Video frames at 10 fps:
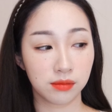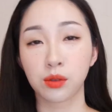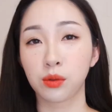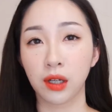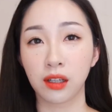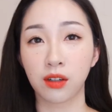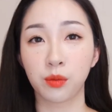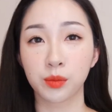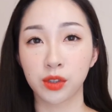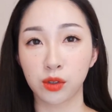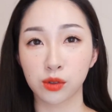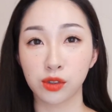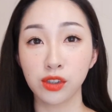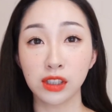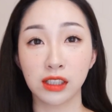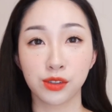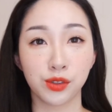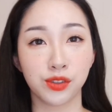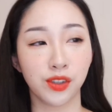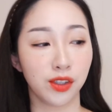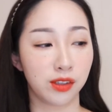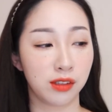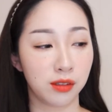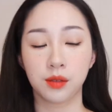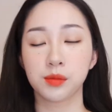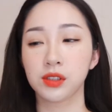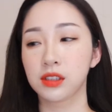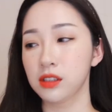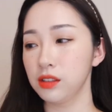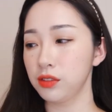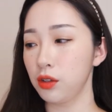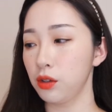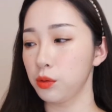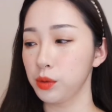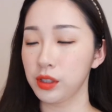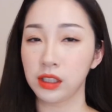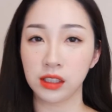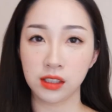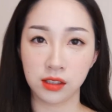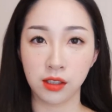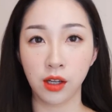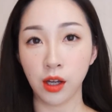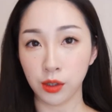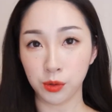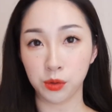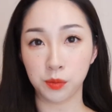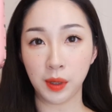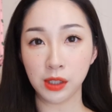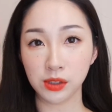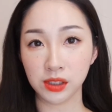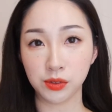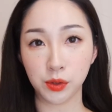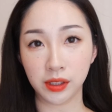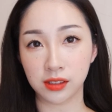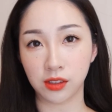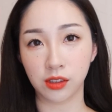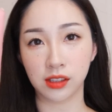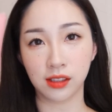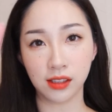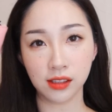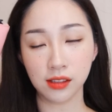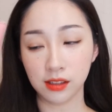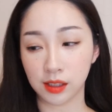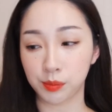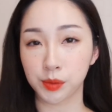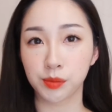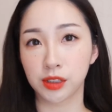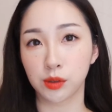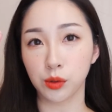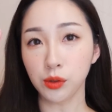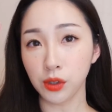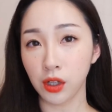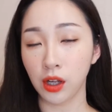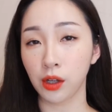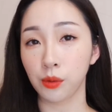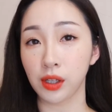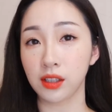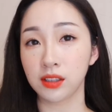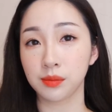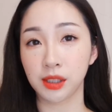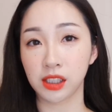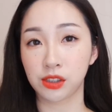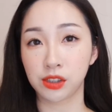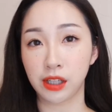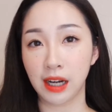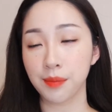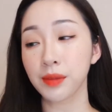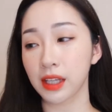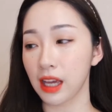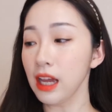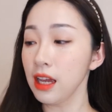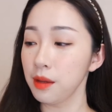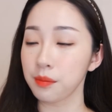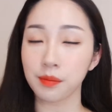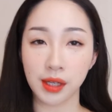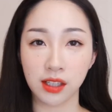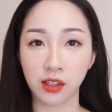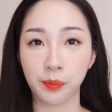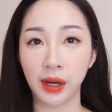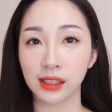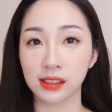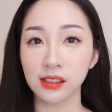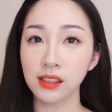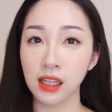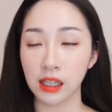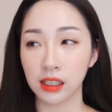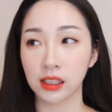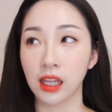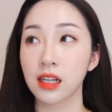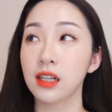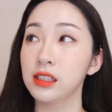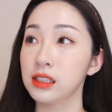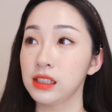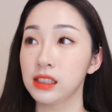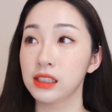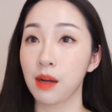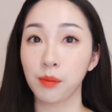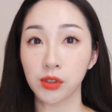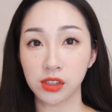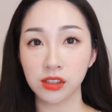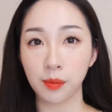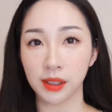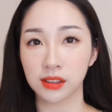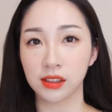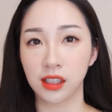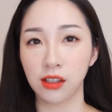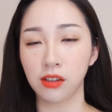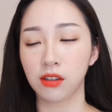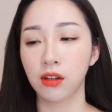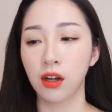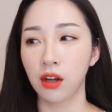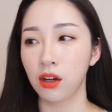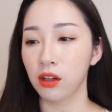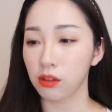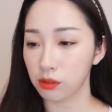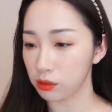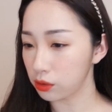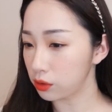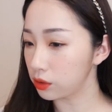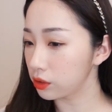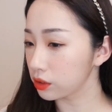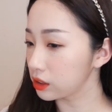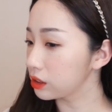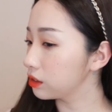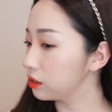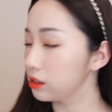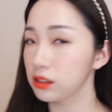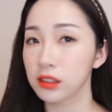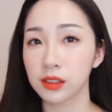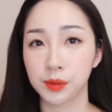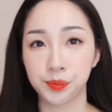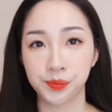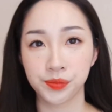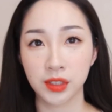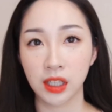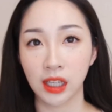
저희 고양이가 엄청 뛰어다니고 있어요. 아무튼 그래서 오늘은 이 파우치 속에 들어있는 제품들로 웨이크 메이커와 함께 메이크업하는 겟레디를 한번 찍어봤는데요. 어, 지금